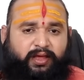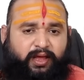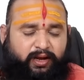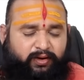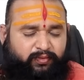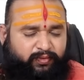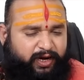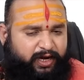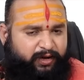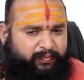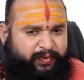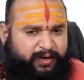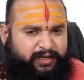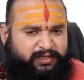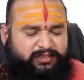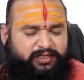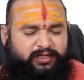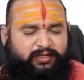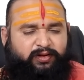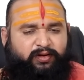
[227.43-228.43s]
ఎటువంటి
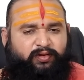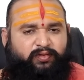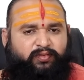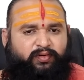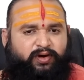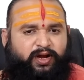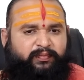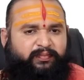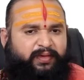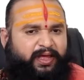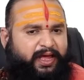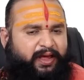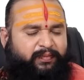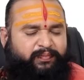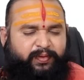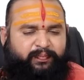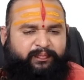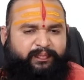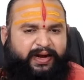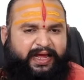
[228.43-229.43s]
పరిస్థితుల్లో కూడా మీ
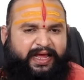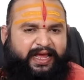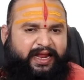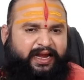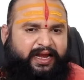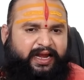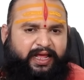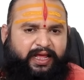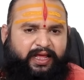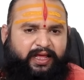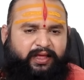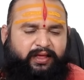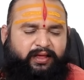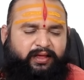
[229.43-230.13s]
అభిప్రాయాన్ని